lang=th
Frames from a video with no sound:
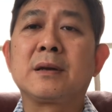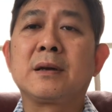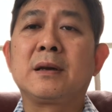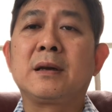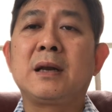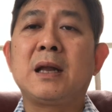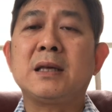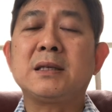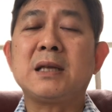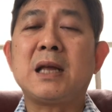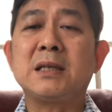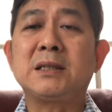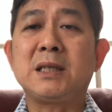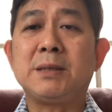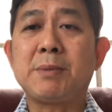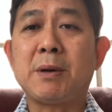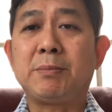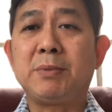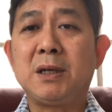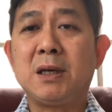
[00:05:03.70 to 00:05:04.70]
ลักษณะจิต
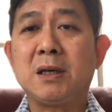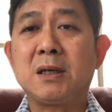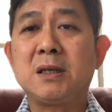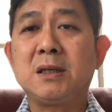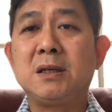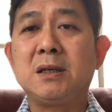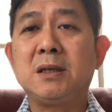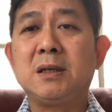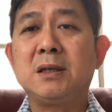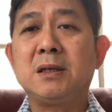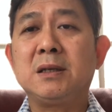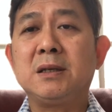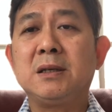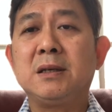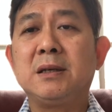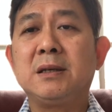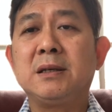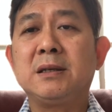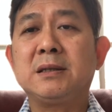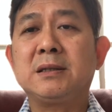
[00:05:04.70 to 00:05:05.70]
แบบนี้คือ
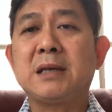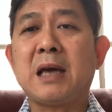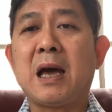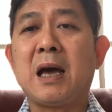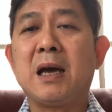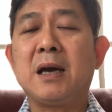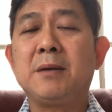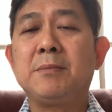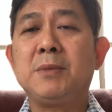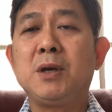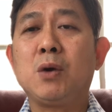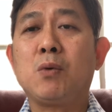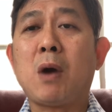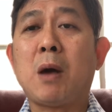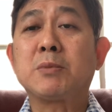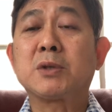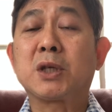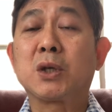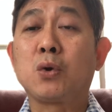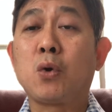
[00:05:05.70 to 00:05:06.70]
จะมีความ
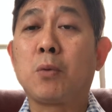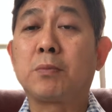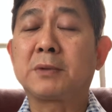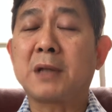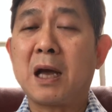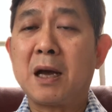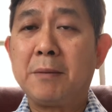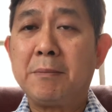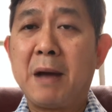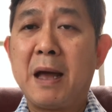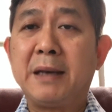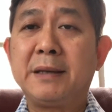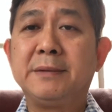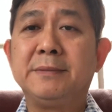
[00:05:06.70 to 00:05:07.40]
สงบตั้งมั่น